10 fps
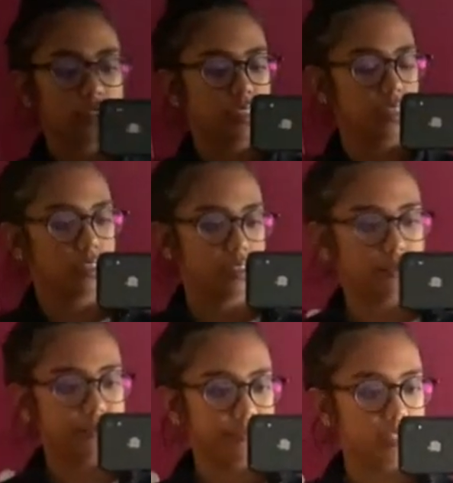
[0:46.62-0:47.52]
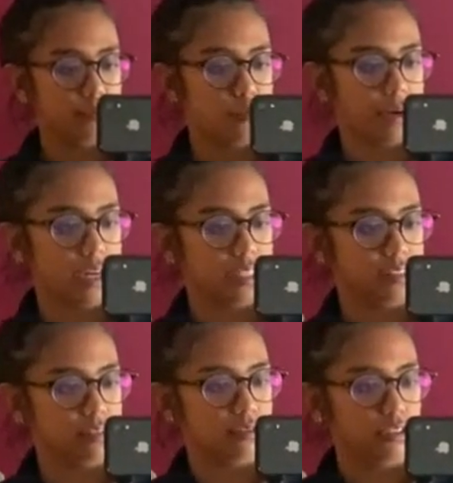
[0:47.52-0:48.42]
il, il mio pile che
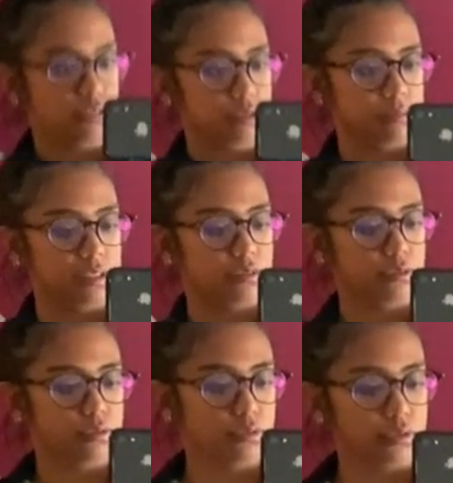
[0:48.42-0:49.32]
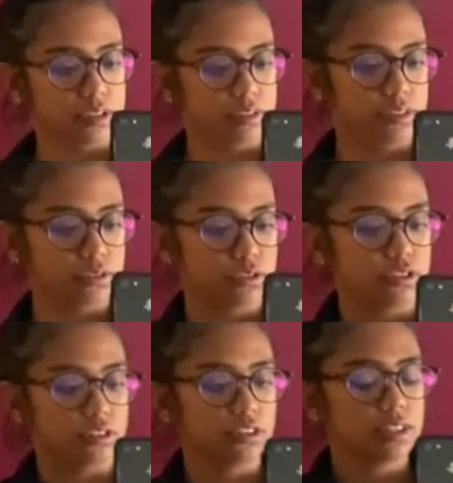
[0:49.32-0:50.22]
di solito mi metto in
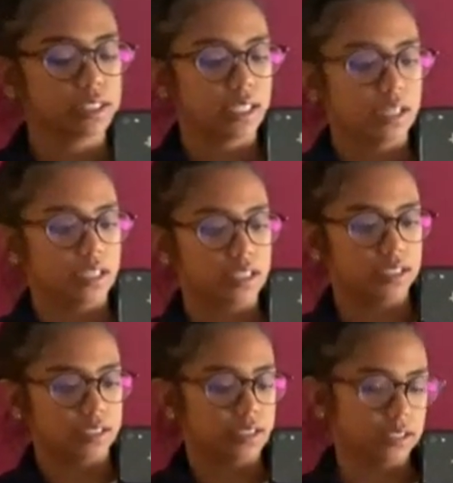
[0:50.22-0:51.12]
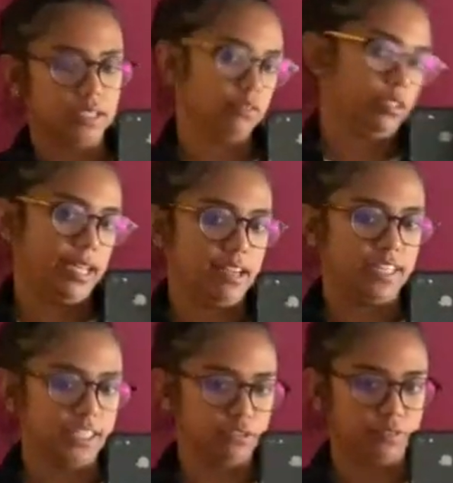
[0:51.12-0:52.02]
tirocinio, eh, tanto è
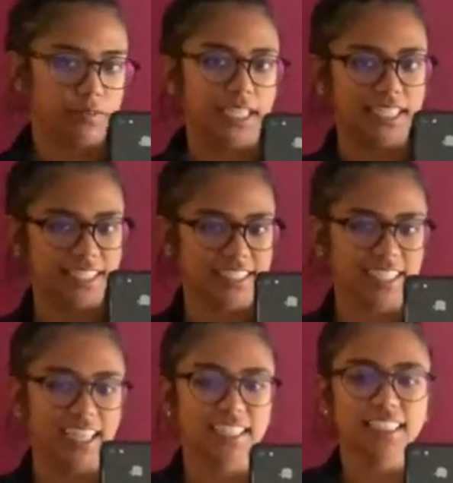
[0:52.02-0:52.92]
lavato ovviamente.